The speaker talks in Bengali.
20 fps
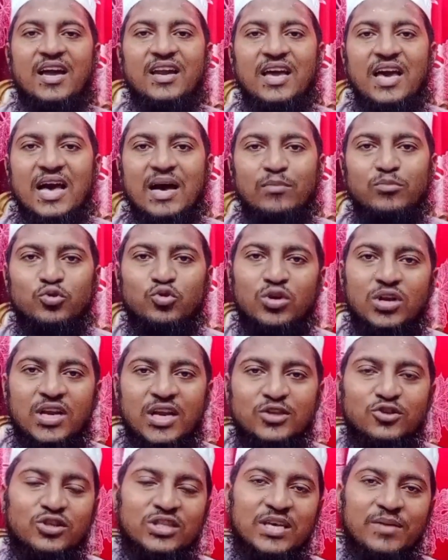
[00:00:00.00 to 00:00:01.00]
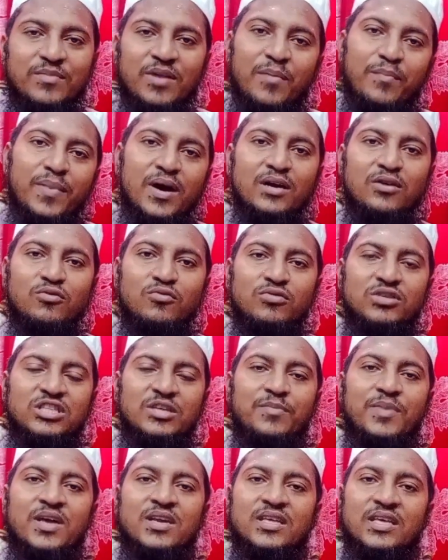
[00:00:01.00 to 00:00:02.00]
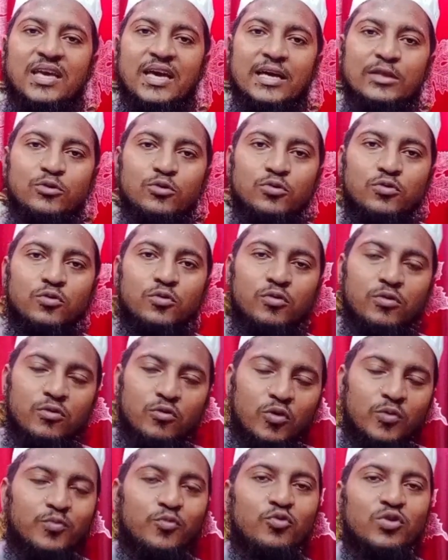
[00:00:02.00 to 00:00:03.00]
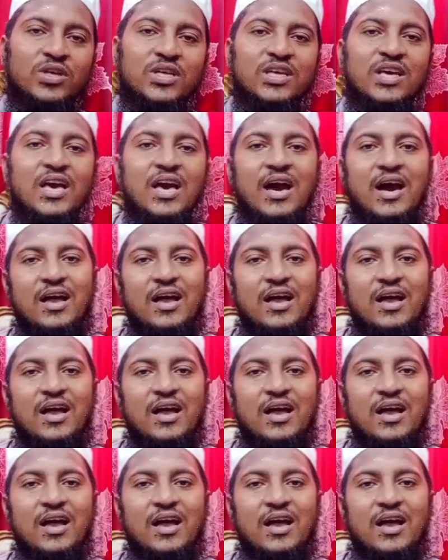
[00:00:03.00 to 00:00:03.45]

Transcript: আলহামদুলিল্লাহ যদি আমরা পাঠ করতে পারি এতটুকুর উপরে